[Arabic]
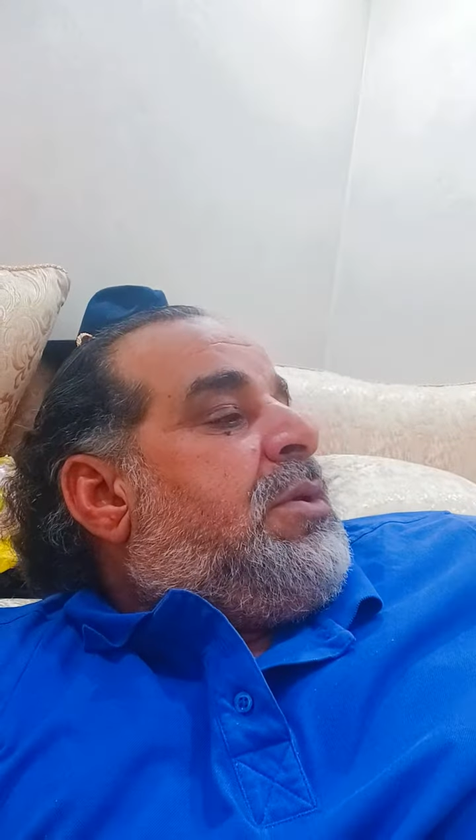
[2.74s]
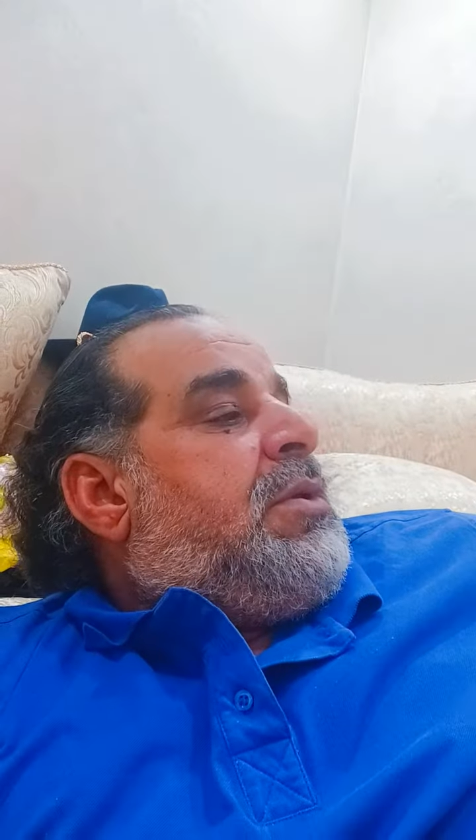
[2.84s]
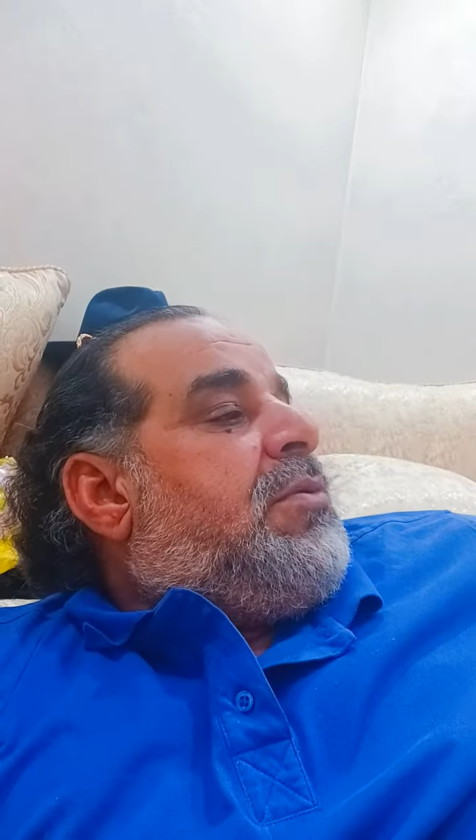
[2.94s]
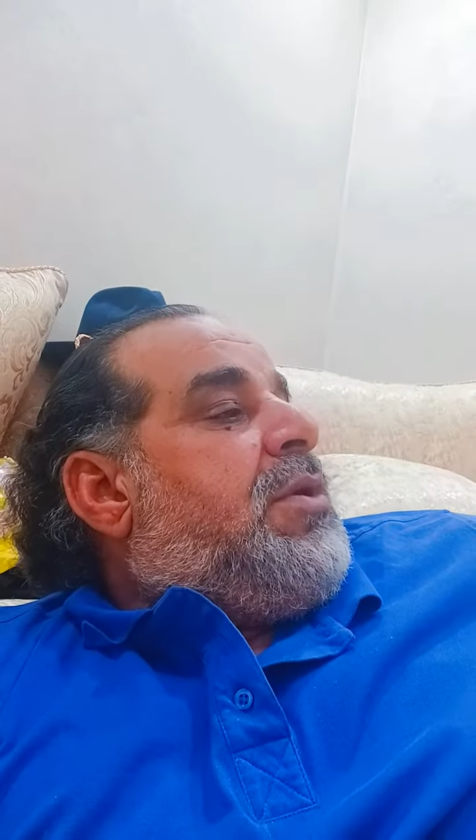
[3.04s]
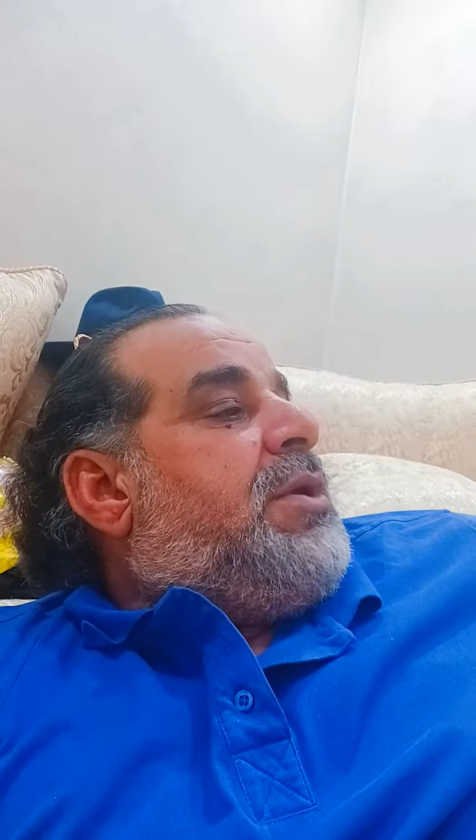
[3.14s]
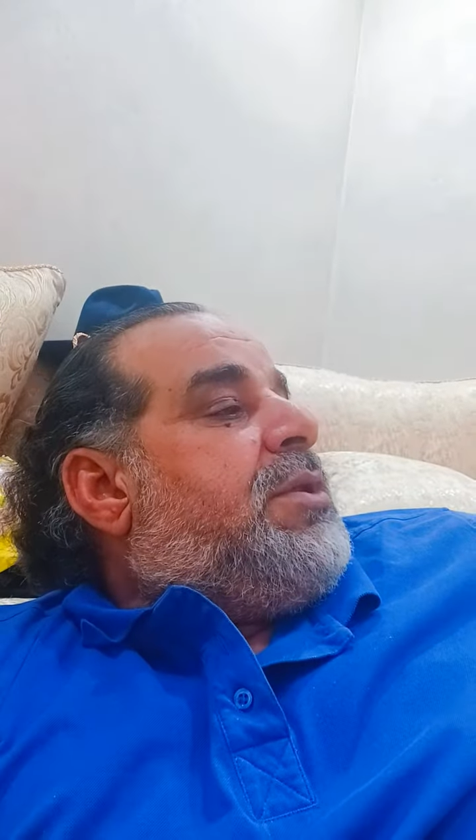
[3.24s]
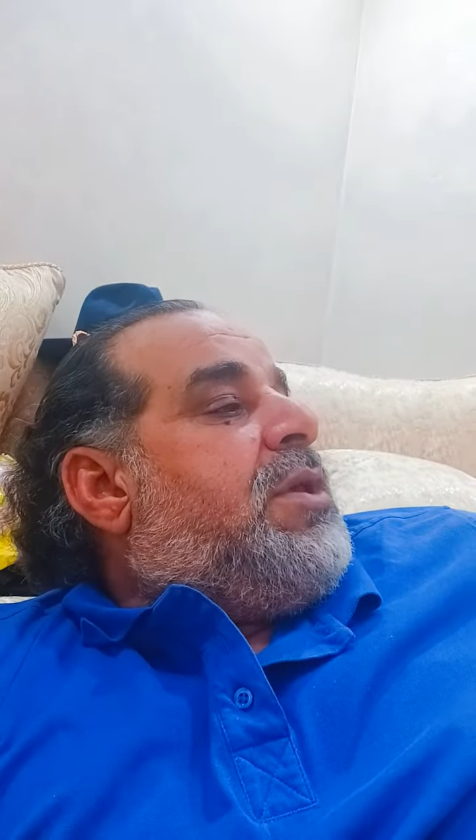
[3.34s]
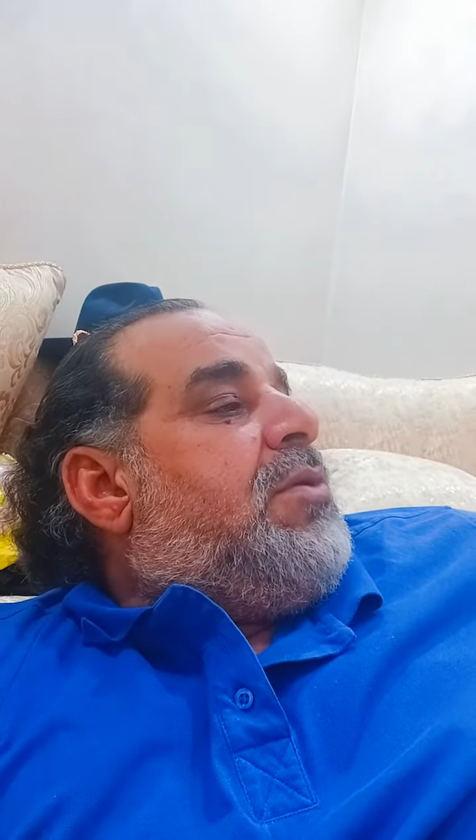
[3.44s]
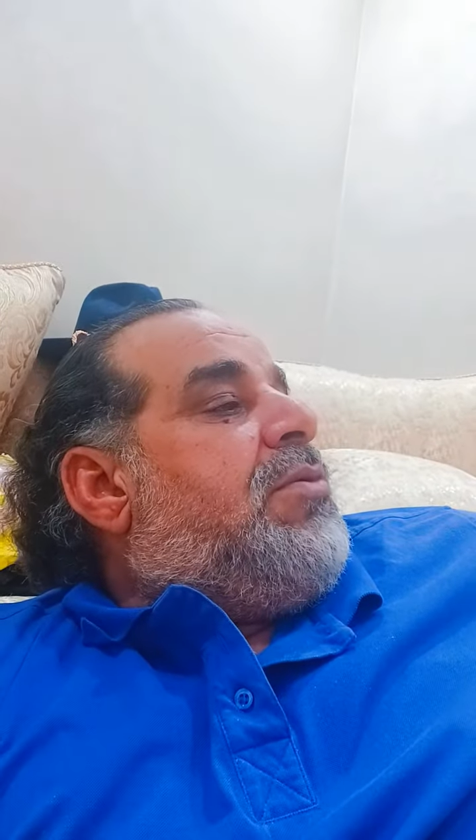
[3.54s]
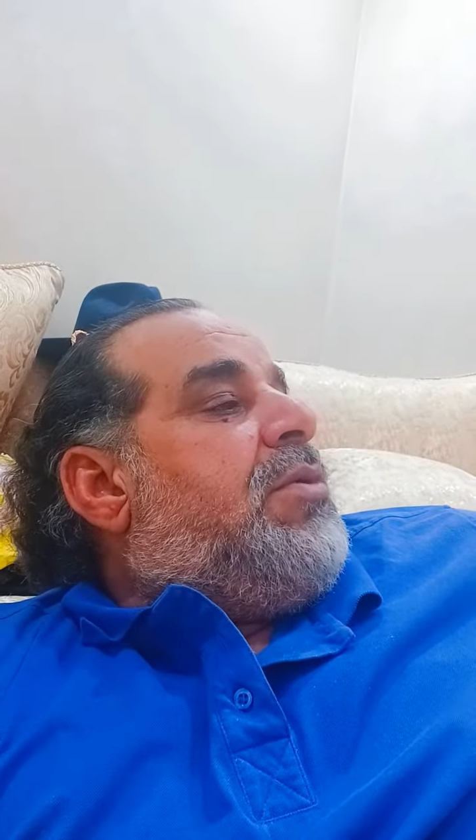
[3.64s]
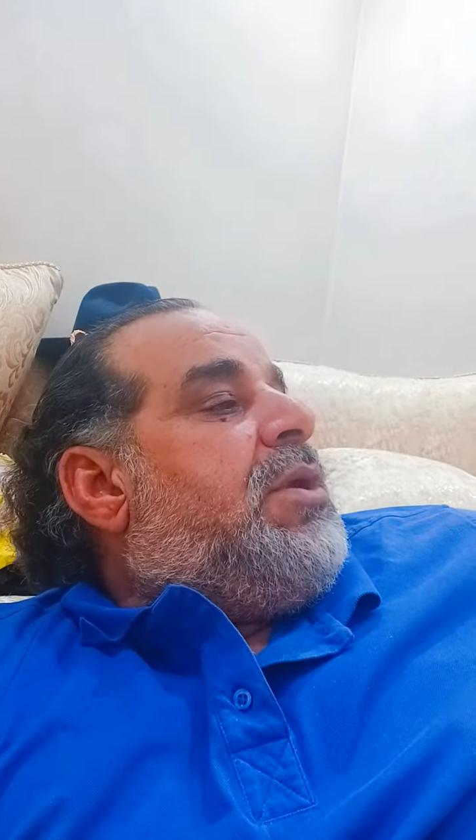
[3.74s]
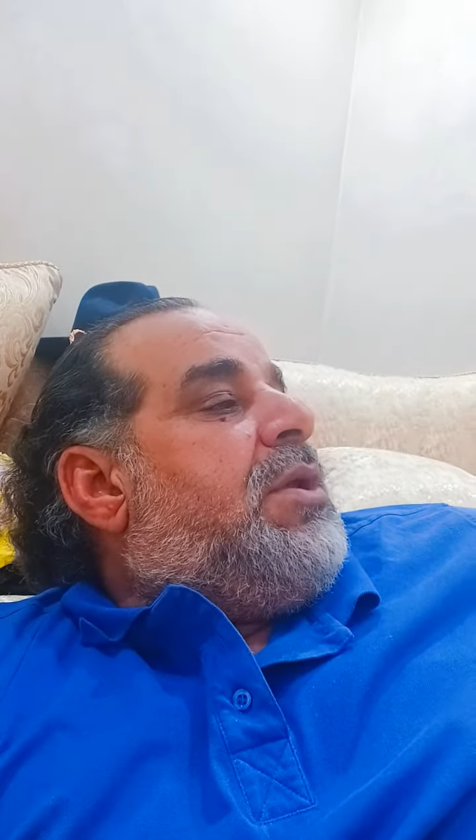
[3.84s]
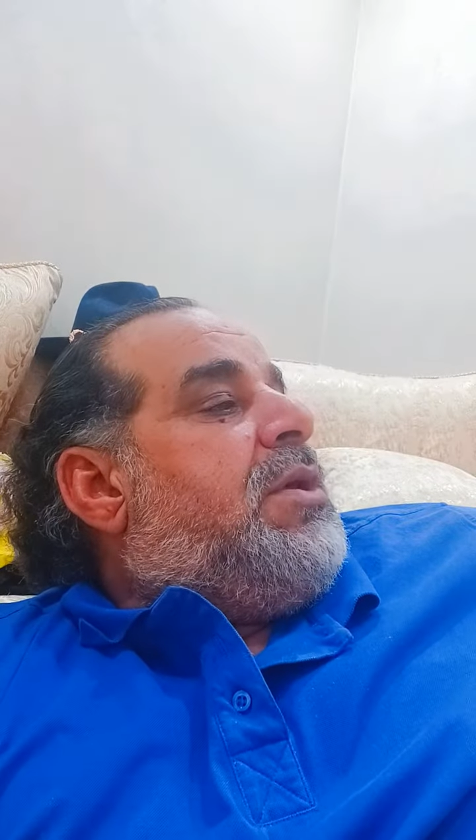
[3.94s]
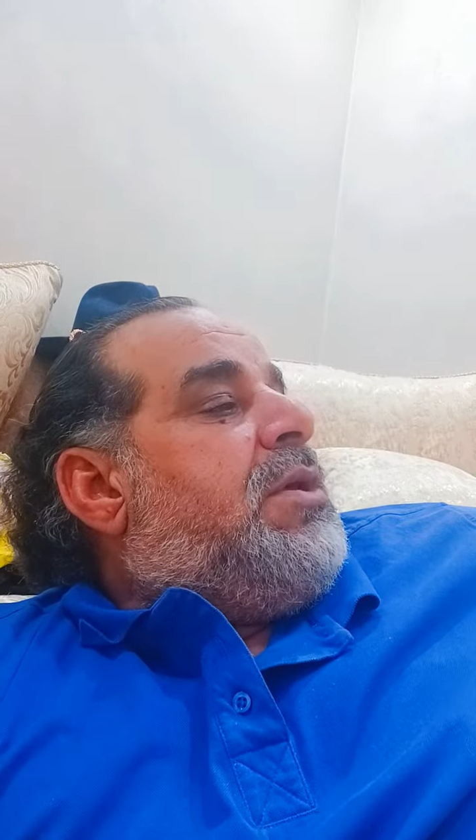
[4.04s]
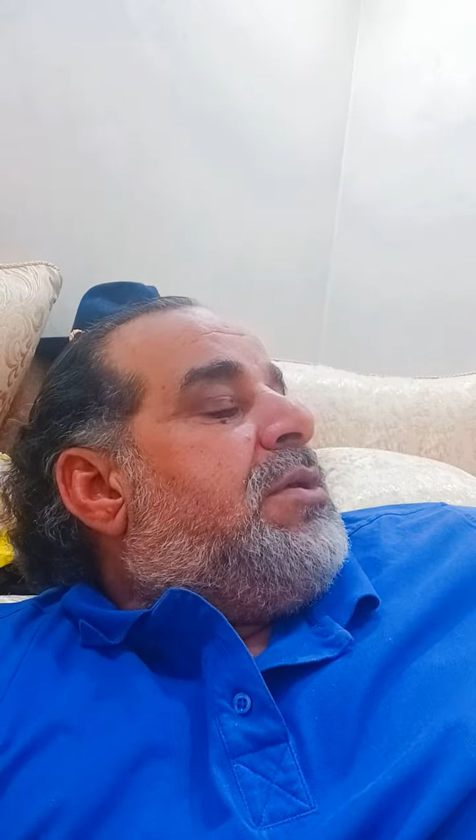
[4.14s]
واحد كيقول
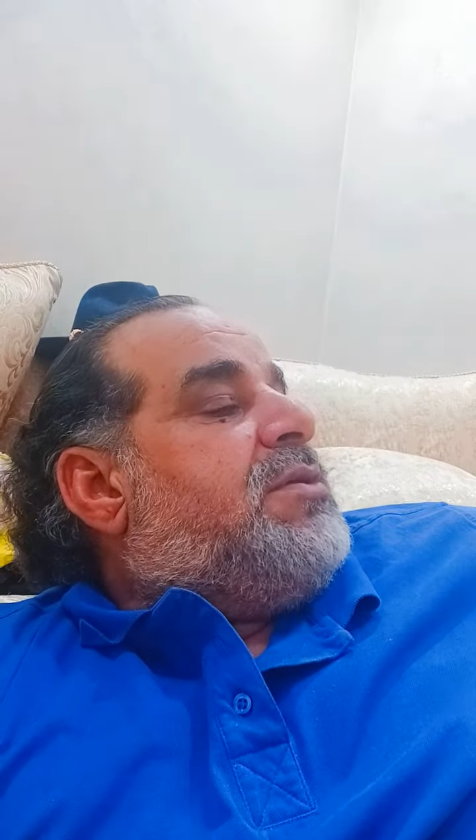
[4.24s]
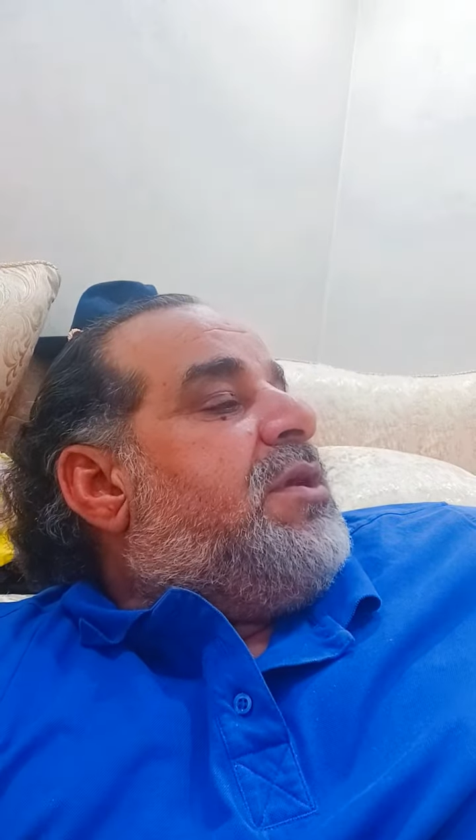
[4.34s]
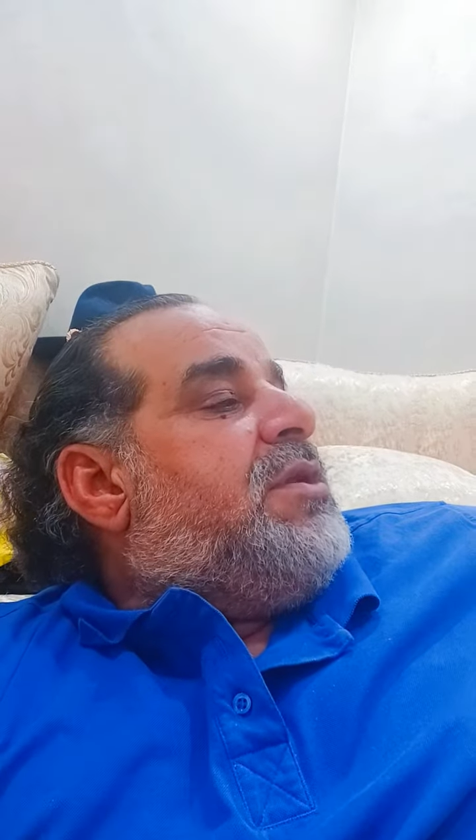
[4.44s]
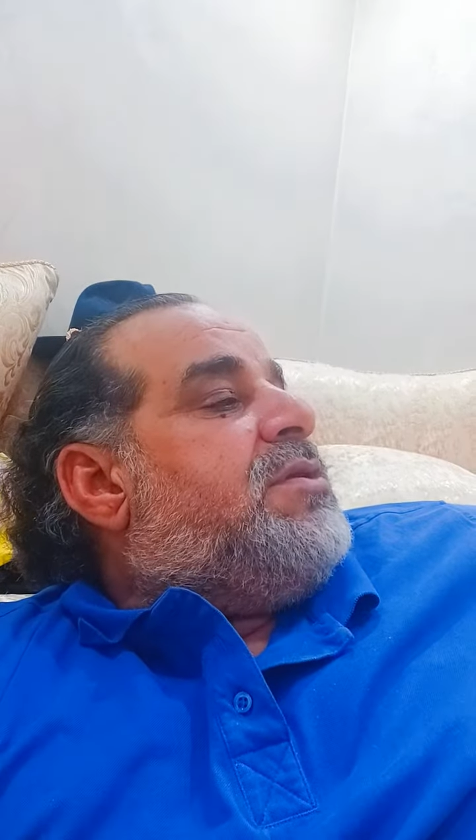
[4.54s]
سنة